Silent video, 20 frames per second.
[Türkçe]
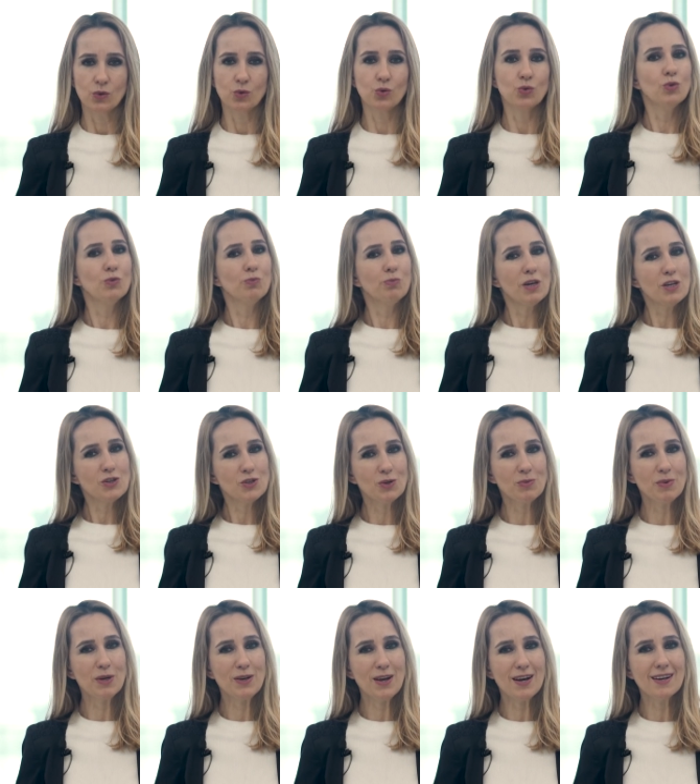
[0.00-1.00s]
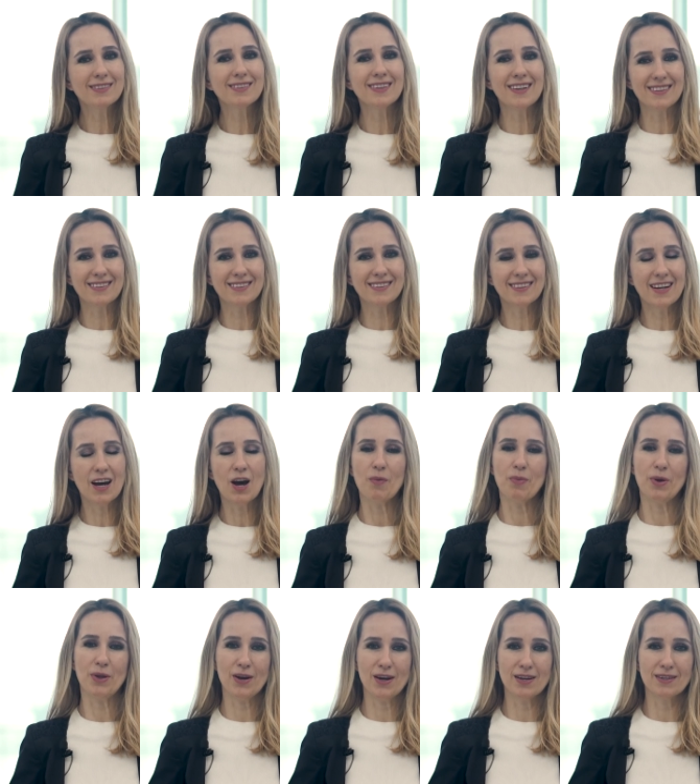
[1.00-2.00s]
Günün 5 haberini aktardık.
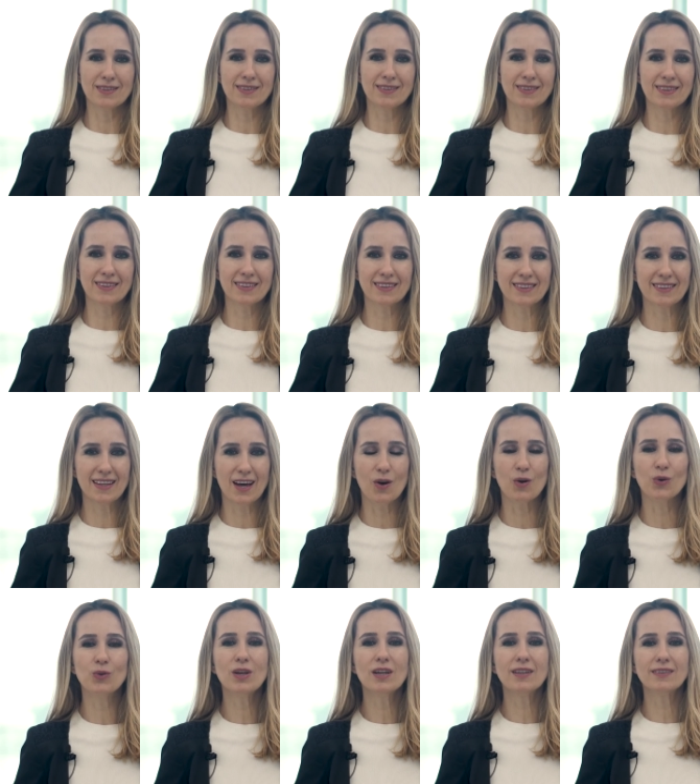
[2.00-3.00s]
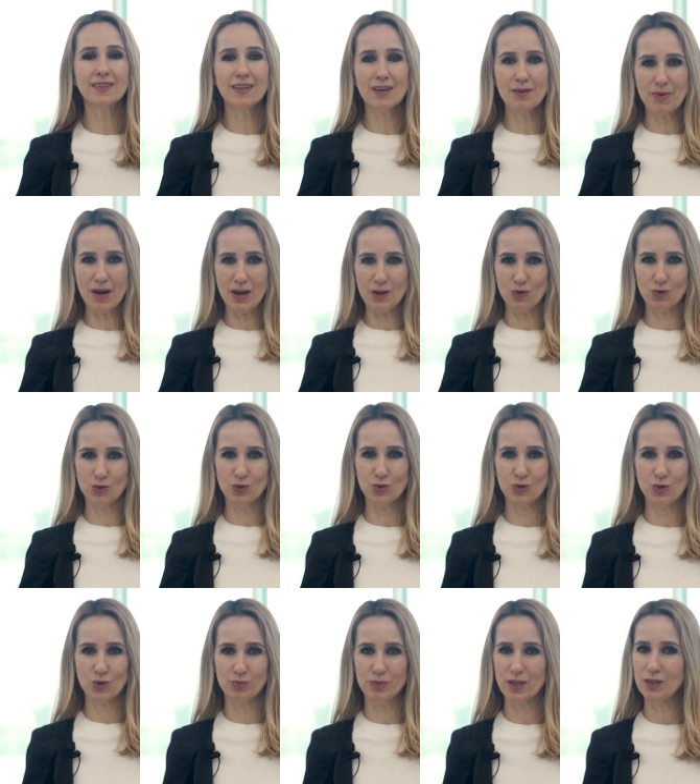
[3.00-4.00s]
Haber ayrıntılarına
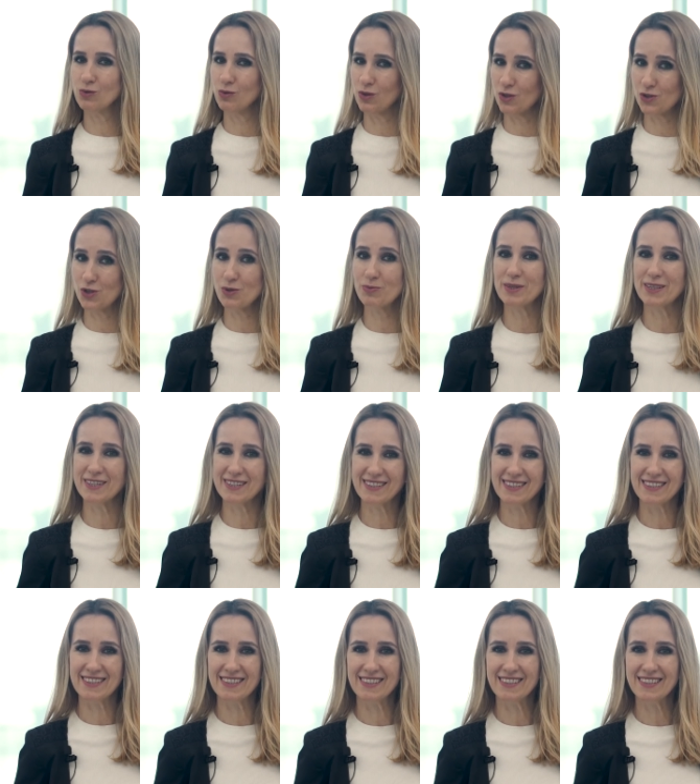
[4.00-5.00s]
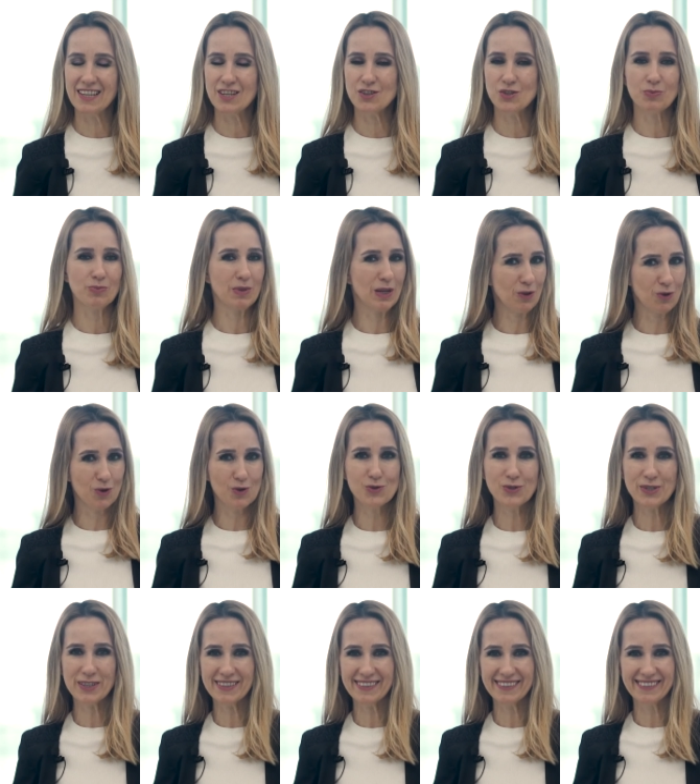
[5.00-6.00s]
16haber.com'dan ulaşabilirsiniz ulaşabilirsiniz. Şimdilik
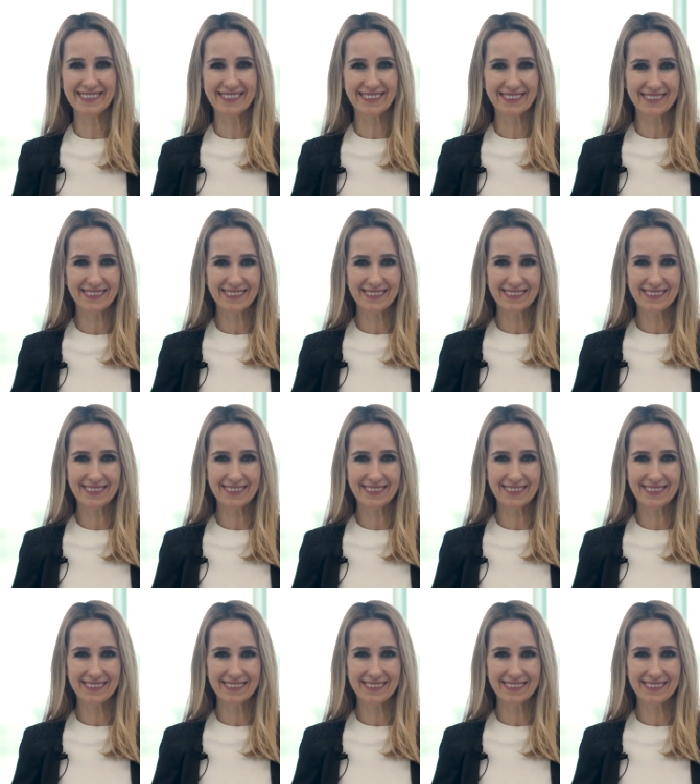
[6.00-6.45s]
hoşçakalın.